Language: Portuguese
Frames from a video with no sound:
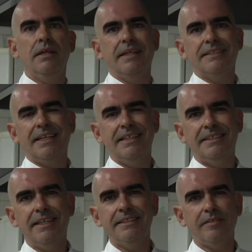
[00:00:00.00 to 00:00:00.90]
Nessa
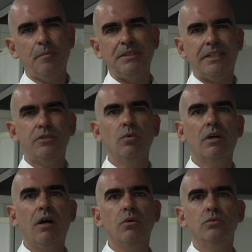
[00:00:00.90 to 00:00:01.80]
receita você vai precisar de um
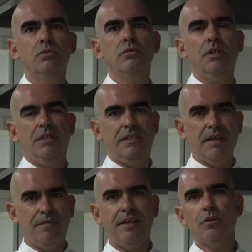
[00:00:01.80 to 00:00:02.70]
caldo que
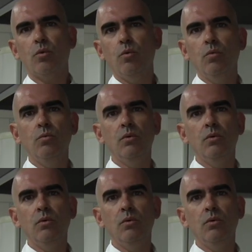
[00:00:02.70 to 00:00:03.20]
é feito com